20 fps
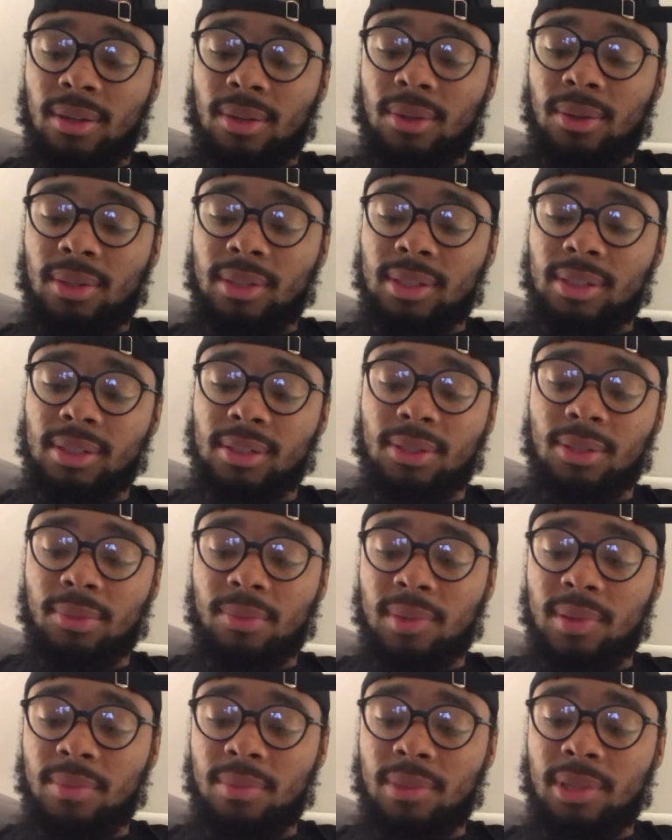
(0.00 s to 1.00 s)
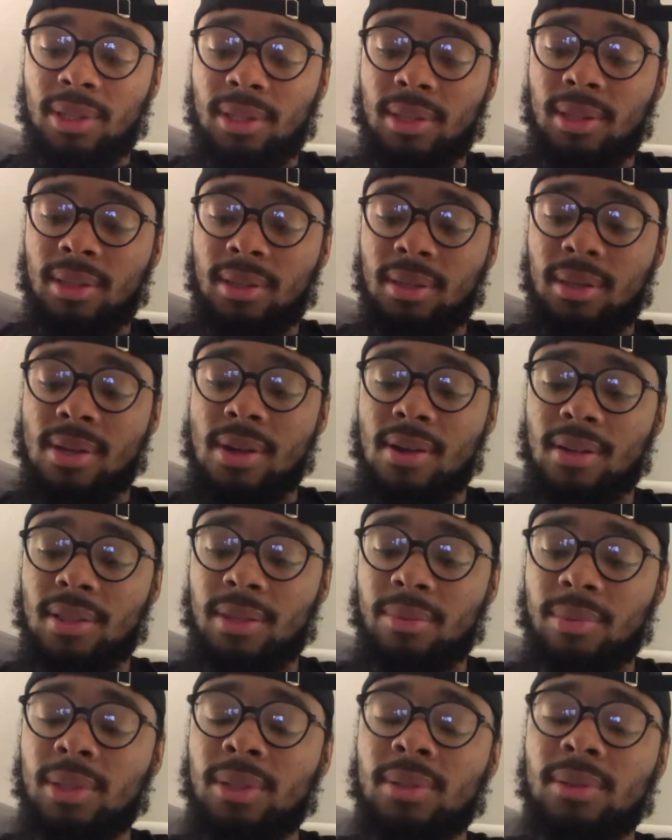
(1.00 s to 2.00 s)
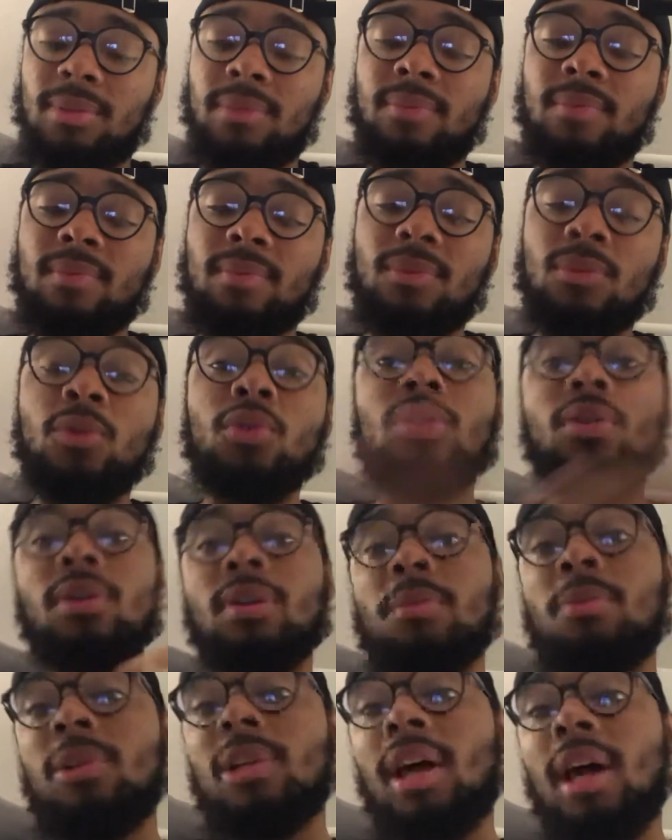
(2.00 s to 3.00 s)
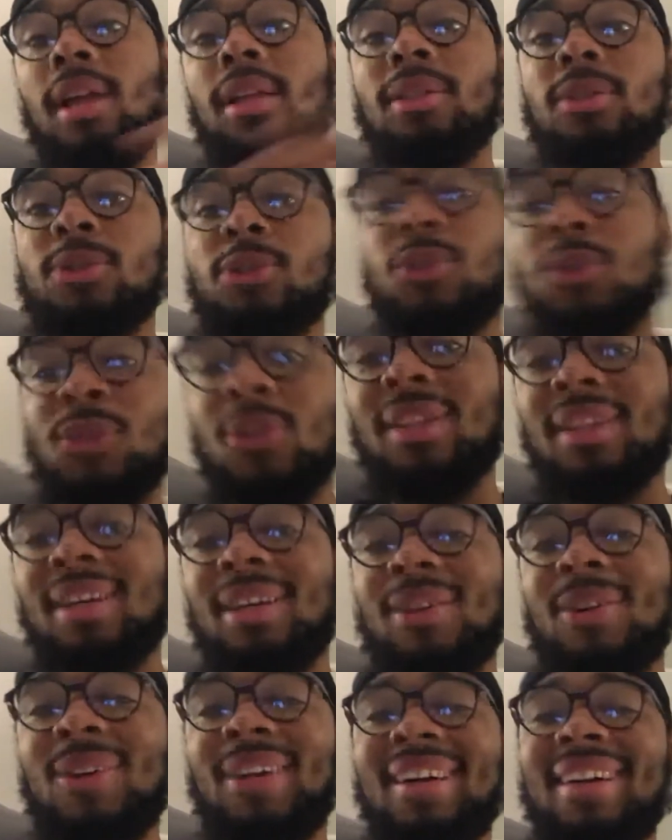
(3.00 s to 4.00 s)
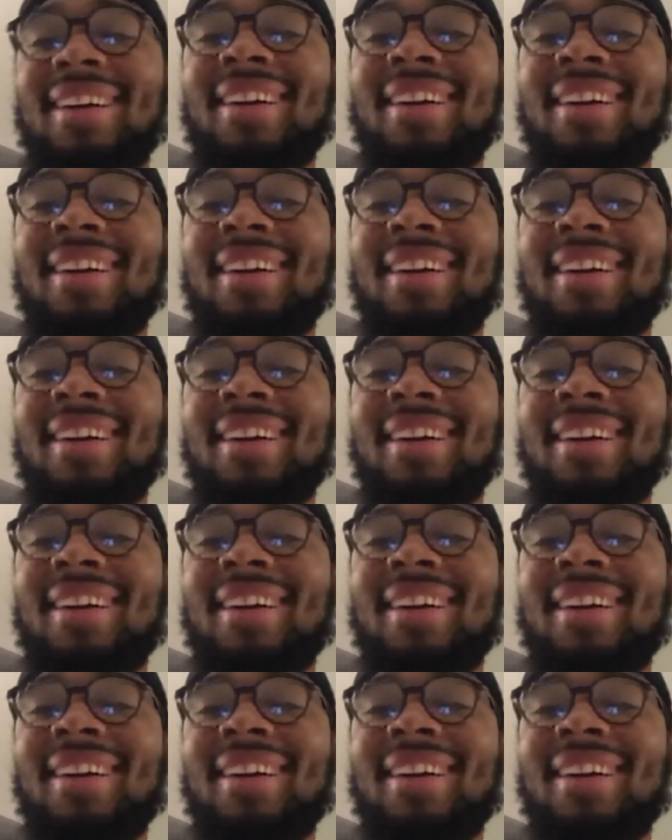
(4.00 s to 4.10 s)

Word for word: Coisas sobre mim. Eu também tenho. Não estou namorada, sou solteiro.